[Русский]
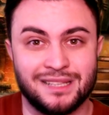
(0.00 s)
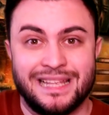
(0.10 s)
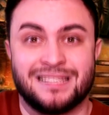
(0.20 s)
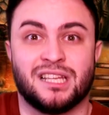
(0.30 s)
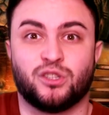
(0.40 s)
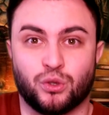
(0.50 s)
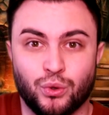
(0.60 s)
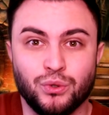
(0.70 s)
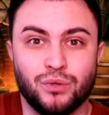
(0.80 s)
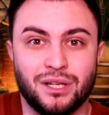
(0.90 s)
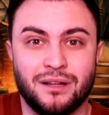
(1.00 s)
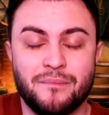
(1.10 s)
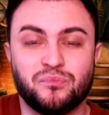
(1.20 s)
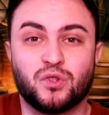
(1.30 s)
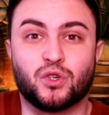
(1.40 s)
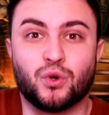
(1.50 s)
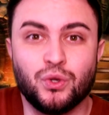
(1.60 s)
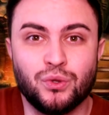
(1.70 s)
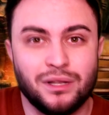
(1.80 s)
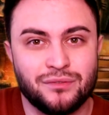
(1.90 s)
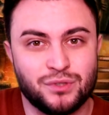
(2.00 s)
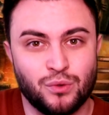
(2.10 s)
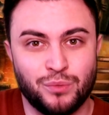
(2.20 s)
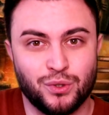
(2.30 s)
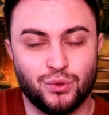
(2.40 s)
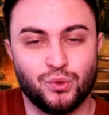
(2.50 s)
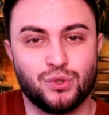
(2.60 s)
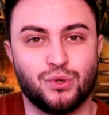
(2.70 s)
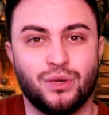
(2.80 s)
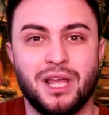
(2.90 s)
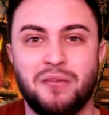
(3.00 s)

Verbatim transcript: затронуло тронула всю мою душу,